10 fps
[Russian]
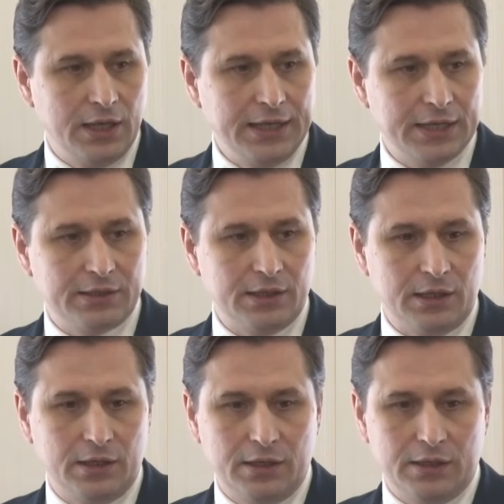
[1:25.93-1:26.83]

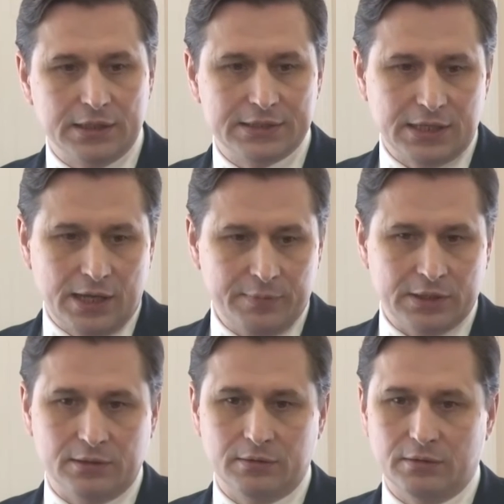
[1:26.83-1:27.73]
Это
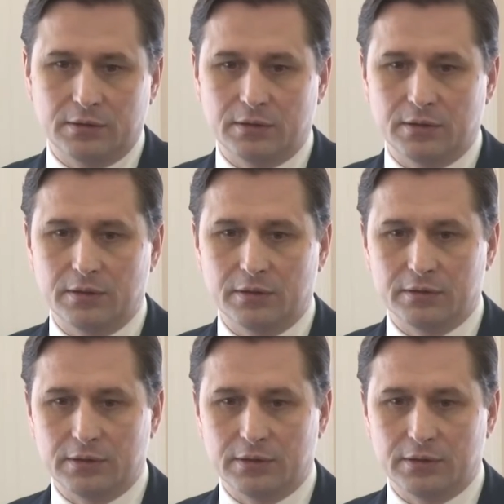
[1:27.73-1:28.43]
экзамен э,